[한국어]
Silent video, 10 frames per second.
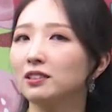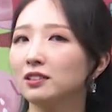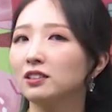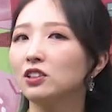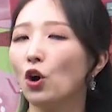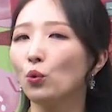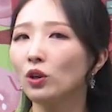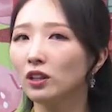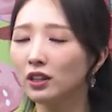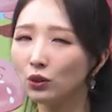쓰는
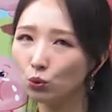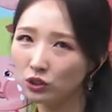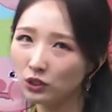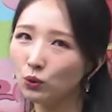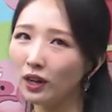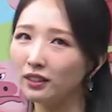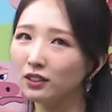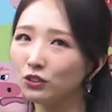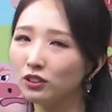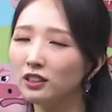어휘인데 놓치고 가는
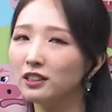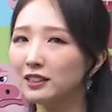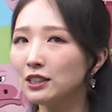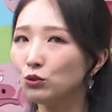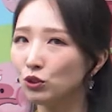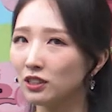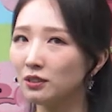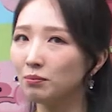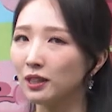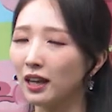것들이 있을 수
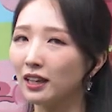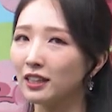있습니다.